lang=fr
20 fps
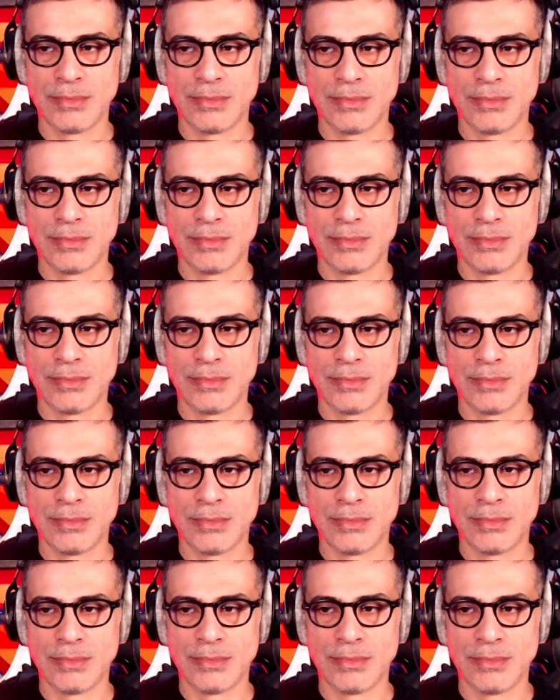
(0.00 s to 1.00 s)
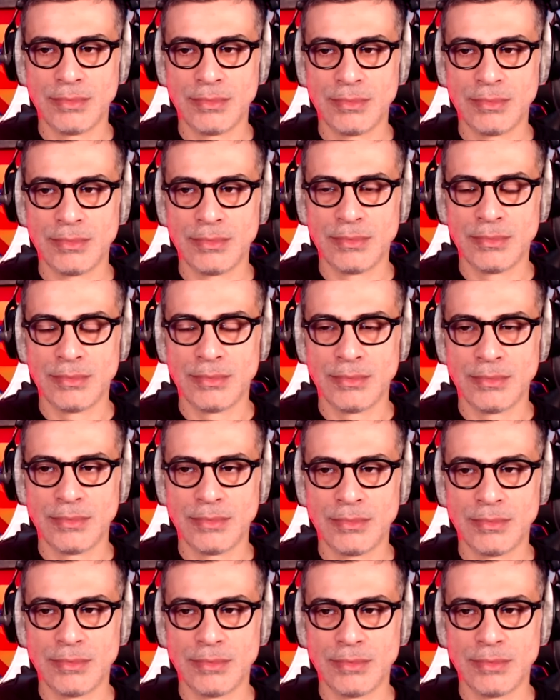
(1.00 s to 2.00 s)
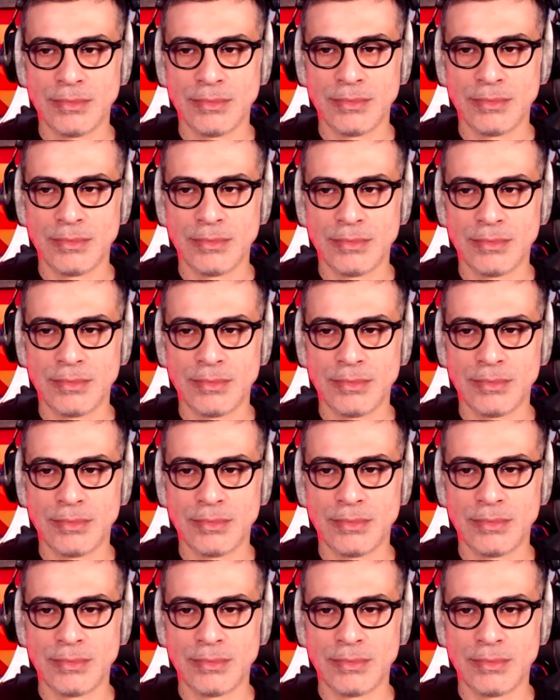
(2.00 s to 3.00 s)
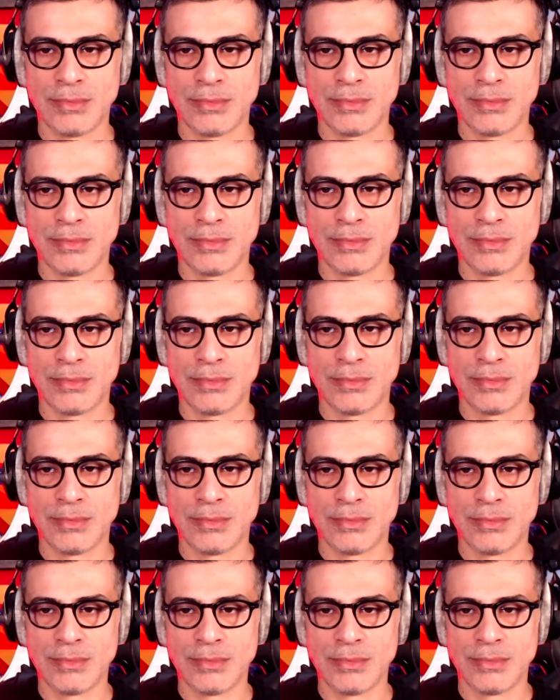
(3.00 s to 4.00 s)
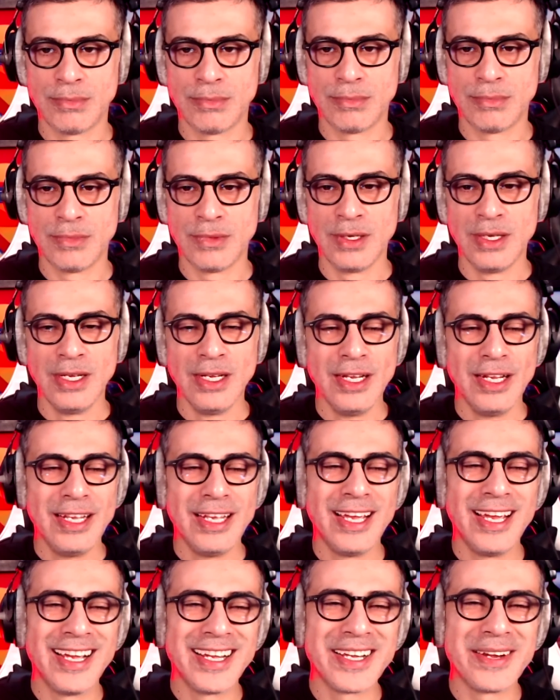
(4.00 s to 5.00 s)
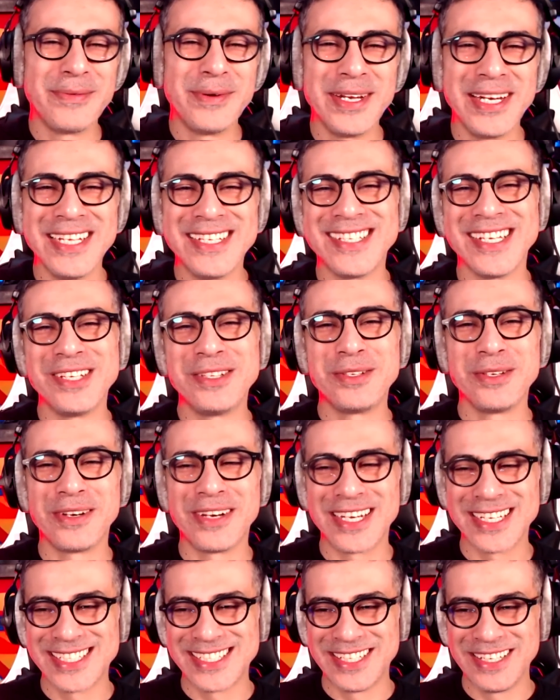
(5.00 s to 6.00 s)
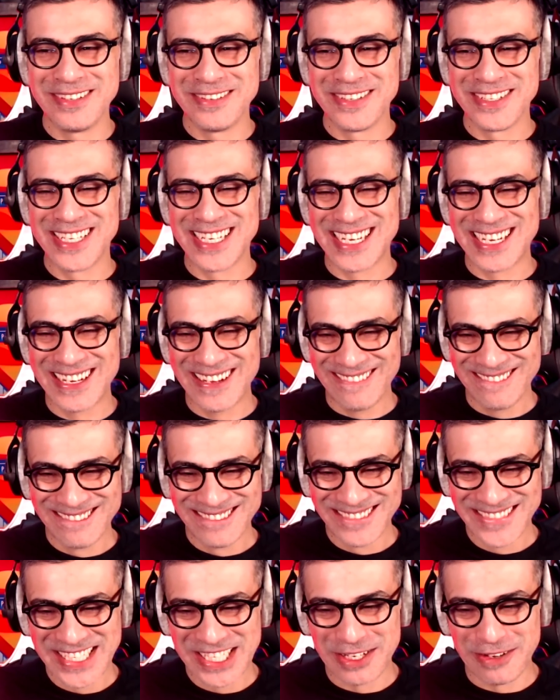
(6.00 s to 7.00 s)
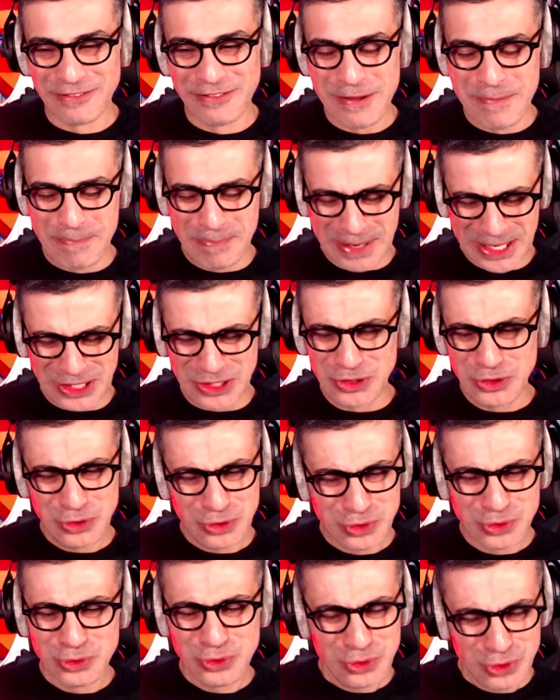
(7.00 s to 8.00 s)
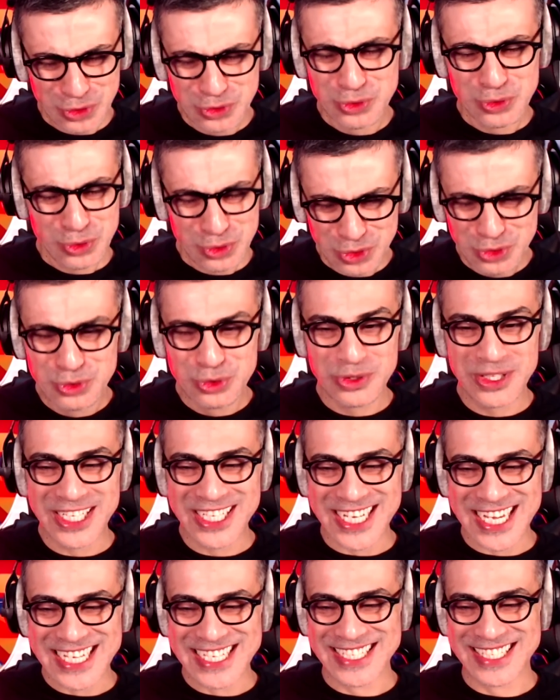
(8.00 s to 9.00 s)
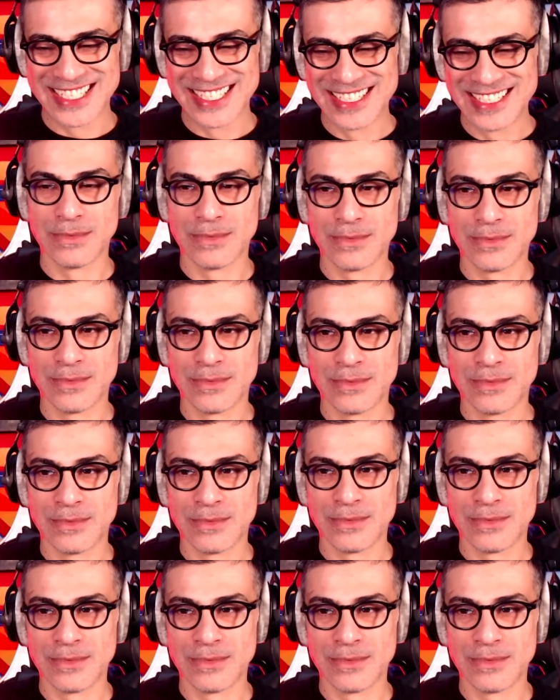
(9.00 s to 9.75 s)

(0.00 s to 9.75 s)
ah. Génial, non Suivez-moi. Il y a aussi du jus d'orange. Eh, comment il essaie de se racheter, le gars. Il en fait pas du tout, du tout, du tout des caisses. Walt